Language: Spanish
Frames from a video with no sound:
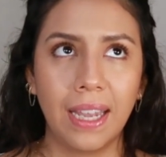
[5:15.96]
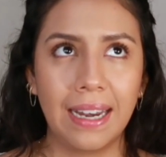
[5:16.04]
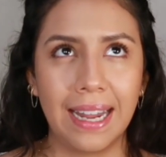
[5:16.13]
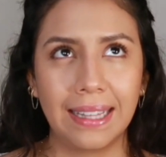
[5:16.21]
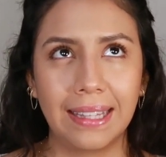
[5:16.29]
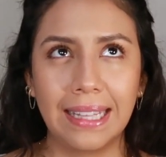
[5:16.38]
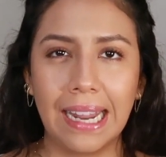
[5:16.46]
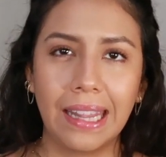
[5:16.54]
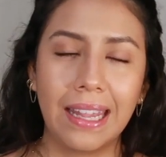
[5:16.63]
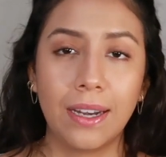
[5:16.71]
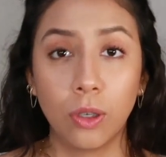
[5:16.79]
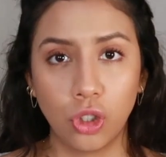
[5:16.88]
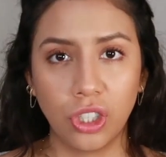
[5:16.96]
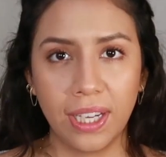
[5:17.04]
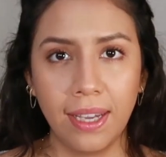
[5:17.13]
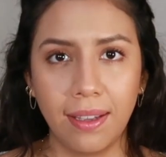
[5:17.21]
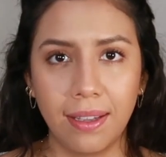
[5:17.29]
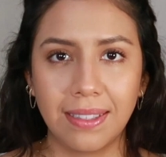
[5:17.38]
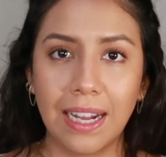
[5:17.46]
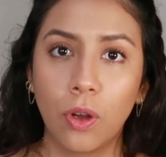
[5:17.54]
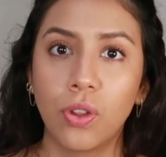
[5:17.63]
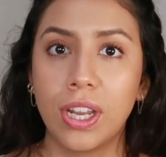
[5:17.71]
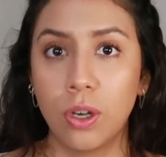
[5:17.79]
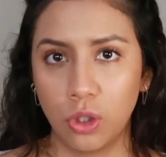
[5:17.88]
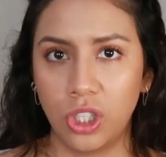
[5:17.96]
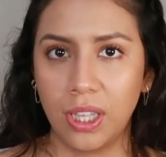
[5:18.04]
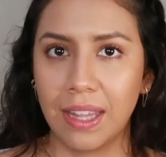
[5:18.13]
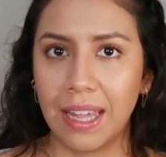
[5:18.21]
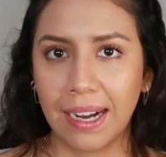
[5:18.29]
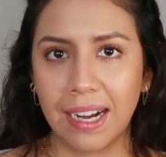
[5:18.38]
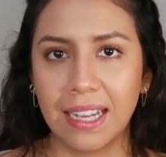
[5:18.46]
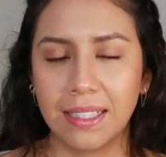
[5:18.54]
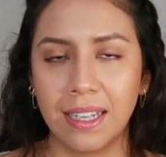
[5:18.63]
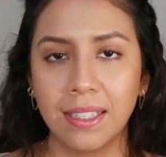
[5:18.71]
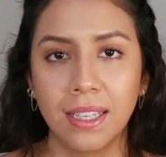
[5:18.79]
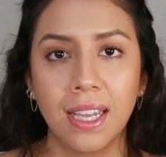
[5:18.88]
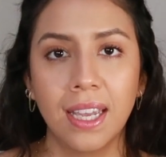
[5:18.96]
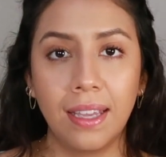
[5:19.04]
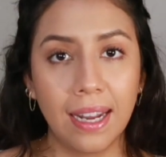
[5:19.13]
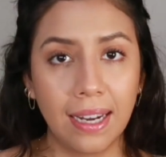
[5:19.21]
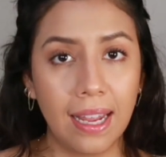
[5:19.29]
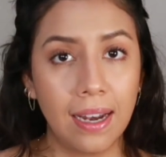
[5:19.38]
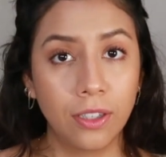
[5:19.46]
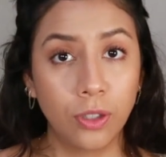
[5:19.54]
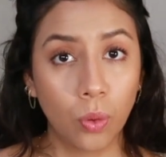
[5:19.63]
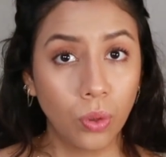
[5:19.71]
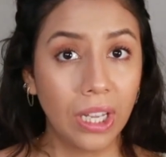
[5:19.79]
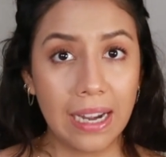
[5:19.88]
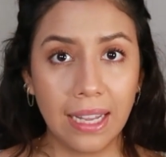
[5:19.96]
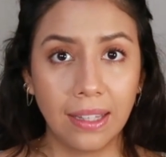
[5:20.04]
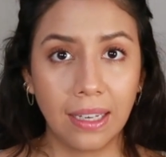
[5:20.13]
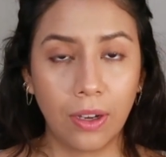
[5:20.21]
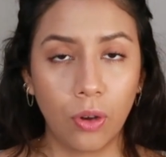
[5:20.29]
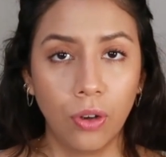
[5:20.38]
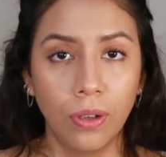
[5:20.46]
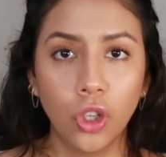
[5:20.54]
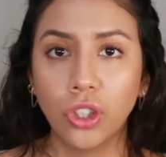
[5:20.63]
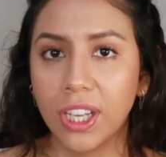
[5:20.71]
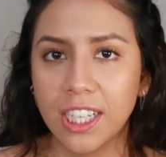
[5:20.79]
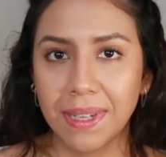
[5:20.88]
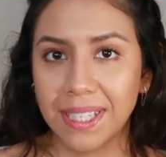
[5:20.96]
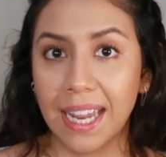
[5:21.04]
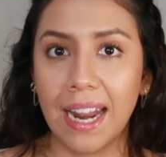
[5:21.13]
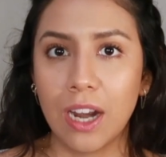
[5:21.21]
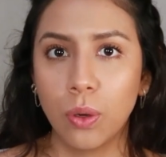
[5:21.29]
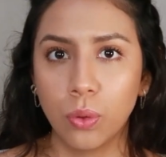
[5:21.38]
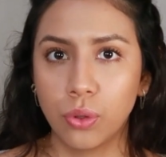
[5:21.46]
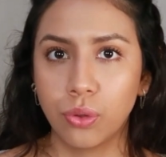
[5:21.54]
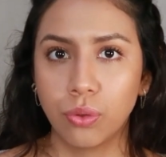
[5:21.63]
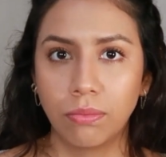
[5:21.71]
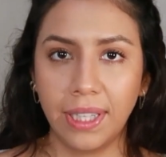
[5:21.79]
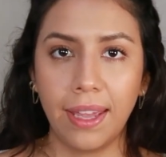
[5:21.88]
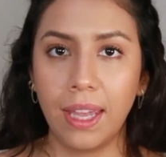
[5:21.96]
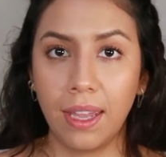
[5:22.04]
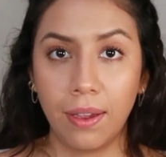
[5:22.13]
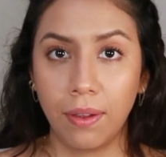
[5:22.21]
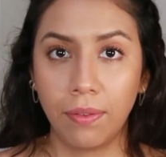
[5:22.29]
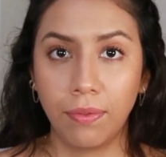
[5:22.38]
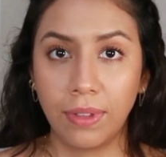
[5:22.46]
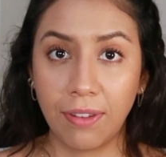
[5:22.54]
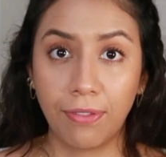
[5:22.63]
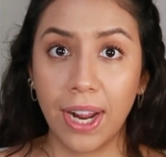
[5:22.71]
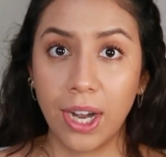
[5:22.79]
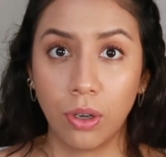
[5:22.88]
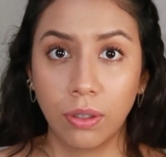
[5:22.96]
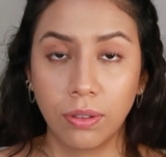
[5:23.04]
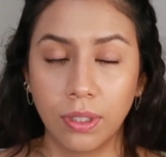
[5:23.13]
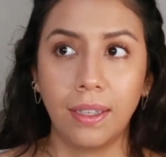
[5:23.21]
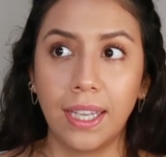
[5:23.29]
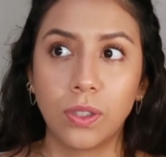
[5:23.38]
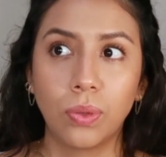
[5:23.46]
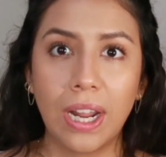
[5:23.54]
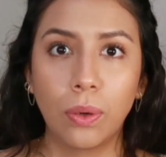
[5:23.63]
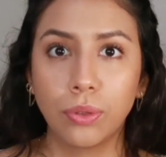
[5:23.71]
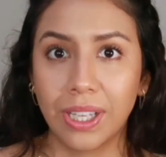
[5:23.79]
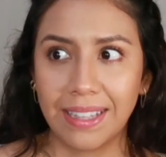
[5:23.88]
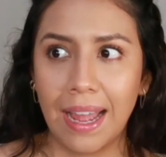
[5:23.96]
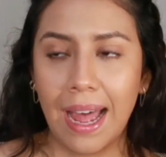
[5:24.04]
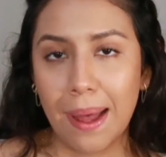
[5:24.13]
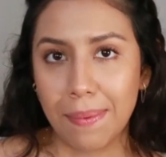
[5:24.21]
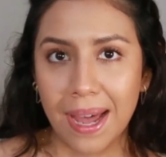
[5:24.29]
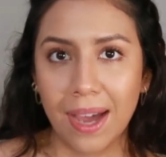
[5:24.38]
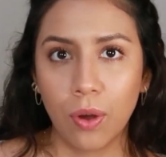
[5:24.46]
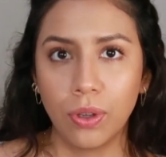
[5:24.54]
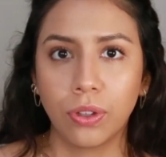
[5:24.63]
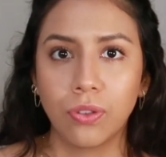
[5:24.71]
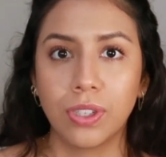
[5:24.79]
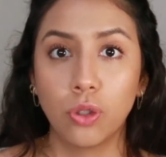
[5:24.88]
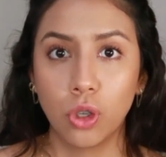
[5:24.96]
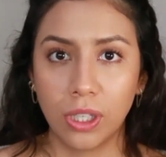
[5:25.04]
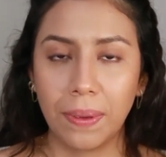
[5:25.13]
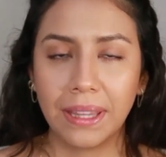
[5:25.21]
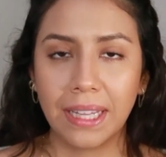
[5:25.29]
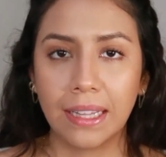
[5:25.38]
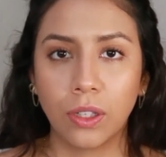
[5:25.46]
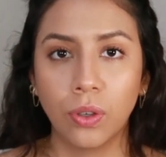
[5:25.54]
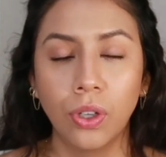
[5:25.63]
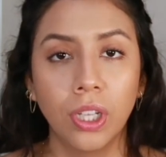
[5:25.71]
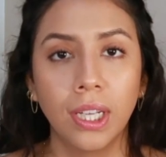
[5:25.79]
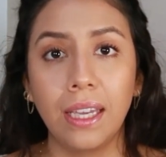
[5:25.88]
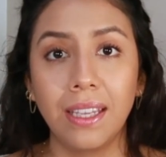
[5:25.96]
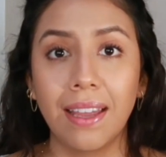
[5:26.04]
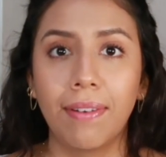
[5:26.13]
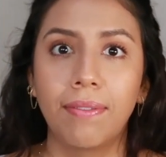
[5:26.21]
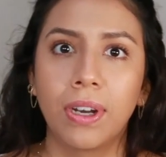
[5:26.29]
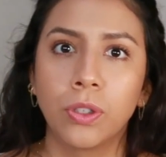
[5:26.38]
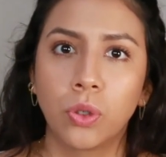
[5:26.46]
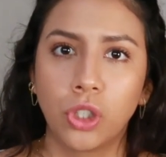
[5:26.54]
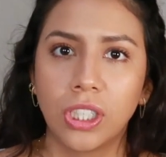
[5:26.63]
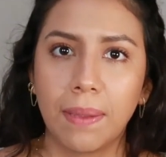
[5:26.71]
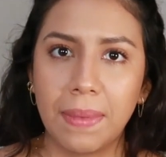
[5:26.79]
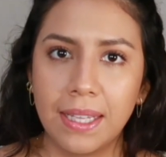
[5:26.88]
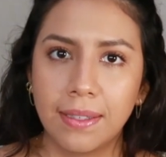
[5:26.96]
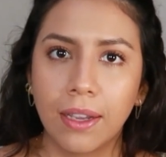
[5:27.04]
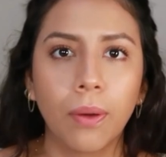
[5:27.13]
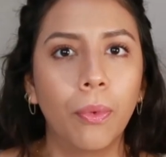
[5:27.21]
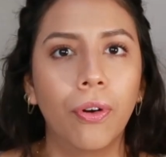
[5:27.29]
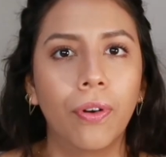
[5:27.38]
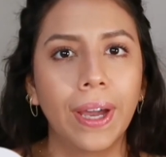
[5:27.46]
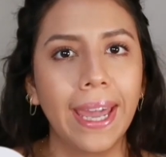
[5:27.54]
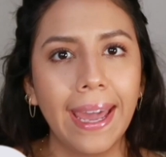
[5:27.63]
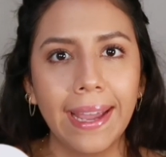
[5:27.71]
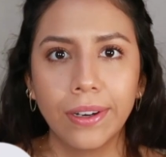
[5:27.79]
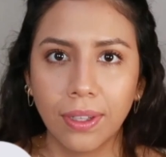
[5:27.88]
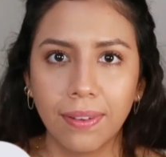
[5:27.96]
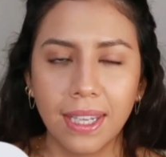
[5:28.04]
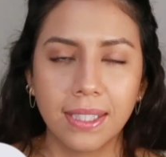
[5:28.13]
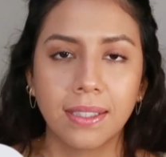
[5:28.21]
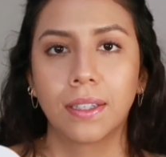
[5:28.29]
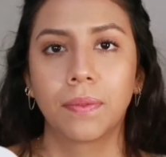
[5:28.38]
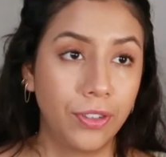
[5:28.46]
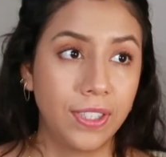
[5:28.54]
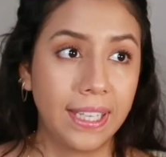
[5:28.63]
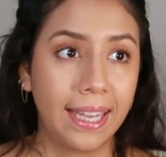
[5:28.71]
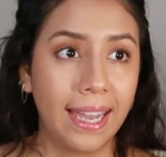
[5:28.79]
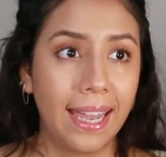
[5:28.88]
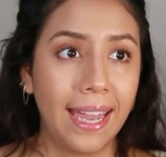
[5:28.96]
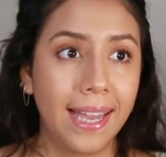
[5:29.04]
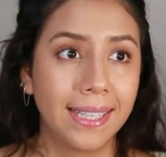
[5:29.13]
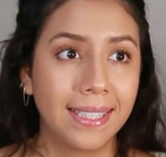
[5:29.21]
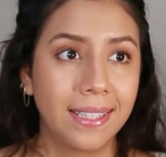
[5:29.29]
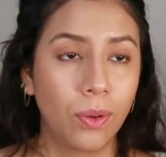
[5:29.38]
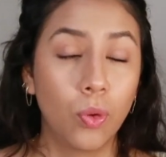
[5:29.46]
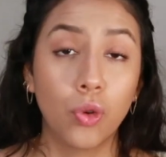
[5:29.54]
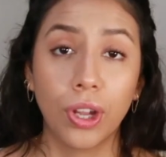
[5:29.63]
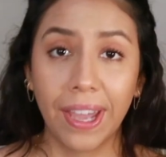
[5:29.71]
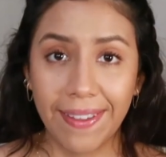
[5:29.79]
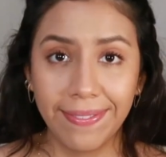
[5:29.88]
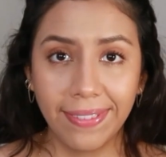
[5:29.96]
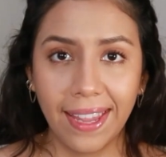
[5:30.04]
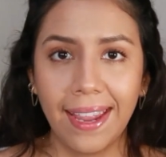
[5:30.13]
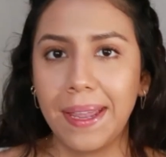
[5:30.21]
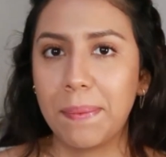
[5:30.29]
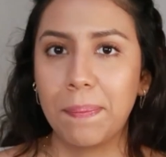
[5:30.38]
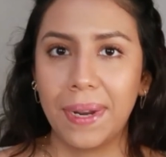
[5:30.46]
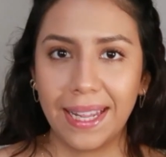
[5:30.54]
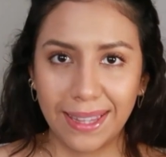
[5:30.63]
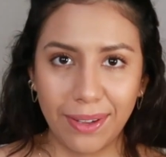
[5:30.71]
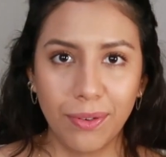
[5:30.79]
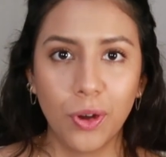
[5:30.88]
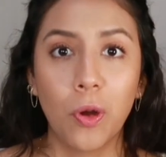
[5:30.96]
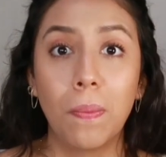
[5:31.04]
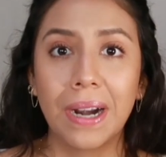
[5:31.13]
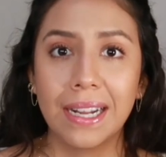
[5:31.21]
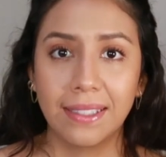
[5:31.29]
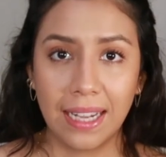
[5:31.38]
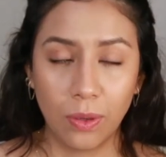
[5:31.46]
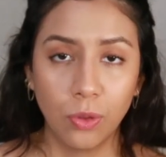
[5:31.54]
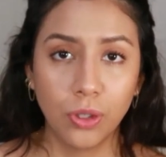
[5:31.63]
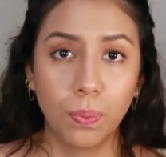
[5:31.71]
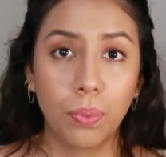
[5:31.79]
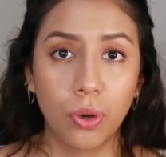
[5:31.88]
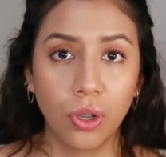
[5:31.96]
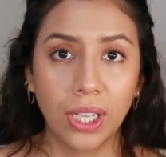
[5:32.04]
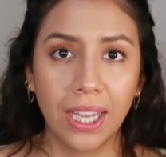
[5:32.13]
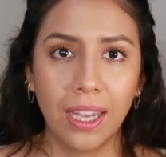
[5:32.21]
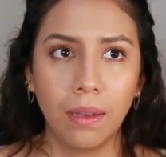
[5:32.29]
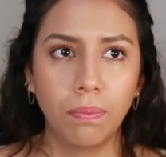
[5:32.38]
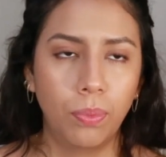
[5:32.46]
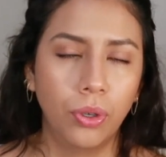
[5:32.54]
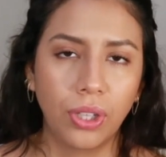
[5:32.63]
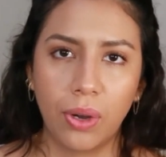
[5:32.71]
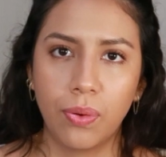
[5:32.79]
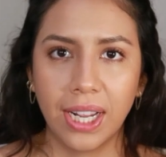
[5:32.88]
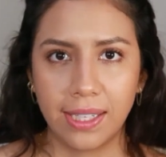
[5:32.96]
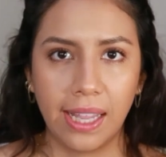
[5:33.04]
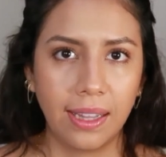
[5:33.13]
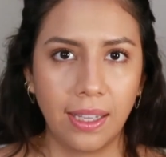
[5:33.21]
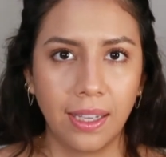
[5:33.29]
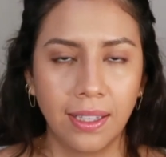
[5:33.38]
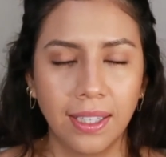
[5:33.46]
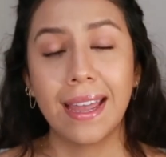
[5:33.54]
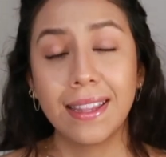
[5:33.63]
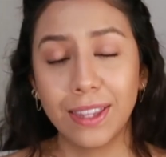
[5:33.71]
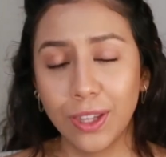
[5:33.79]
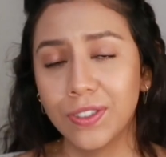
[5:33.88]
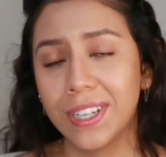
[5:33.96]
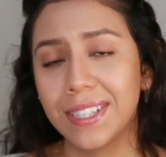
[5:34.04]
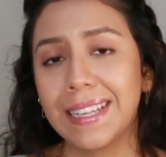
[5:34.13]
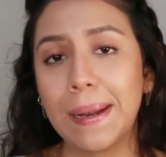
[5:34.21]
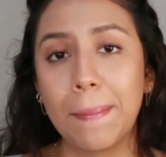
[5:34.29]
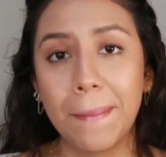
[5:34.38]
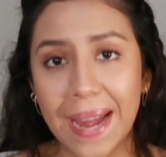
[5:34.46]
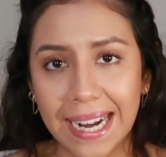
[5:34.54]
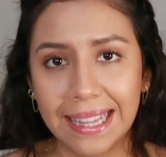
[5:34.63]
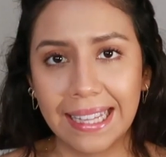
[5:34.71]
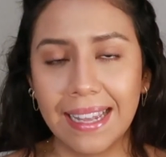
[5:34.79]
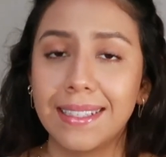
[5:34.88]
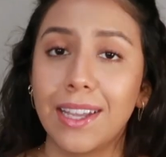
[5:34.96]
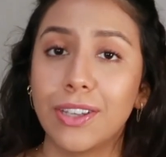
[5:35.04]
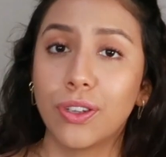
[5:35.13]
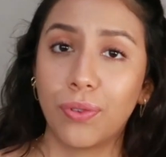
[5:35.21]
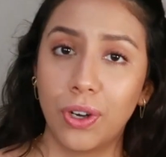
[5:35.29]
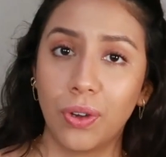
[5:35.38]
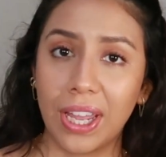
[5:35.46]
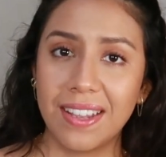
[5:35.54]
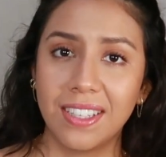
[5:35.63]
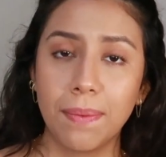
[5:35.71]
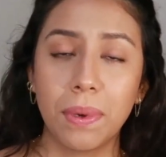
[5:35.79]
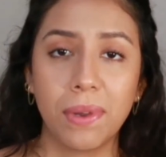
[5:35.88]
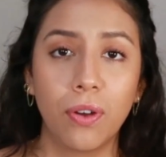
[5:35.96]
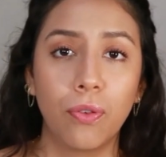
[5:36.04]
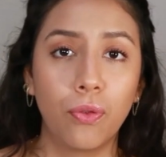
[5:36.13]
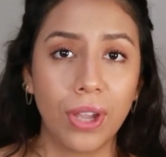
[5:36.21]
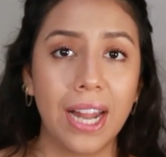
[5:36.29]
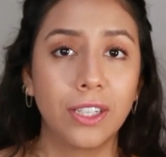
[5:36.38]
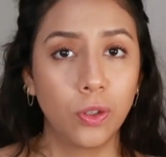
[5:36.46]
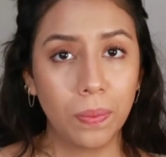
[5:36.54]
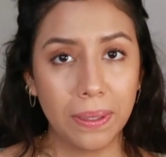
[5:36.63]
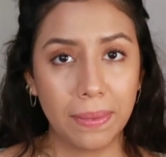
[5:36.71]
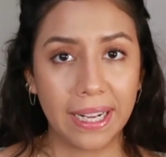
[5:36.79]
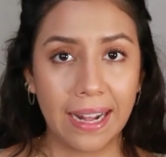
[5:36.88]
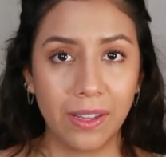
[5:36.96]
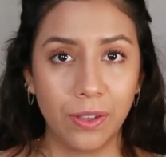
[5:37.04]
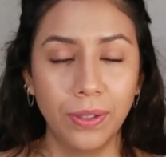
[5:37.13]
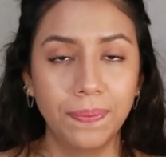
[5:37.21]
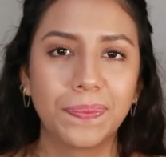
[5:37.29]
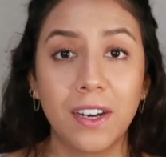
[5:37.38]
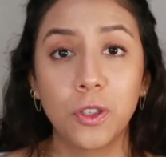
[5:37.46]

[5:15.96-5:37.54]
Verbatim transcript: en la tarde noche y salgo de noche de dar clases y en el scooter eléctrico no tienes más que la luz de, de freno y es una luz que está abajo, entonces no se ve tanto. Y ya van varios coches que me dicen como, hey, no te ves. Entonces dije, es urgente, imperativo comprar esta luz porque puedo tener un accidente. Entonces el martes, eso fue lo que hice. Primero fui al supermercado. En el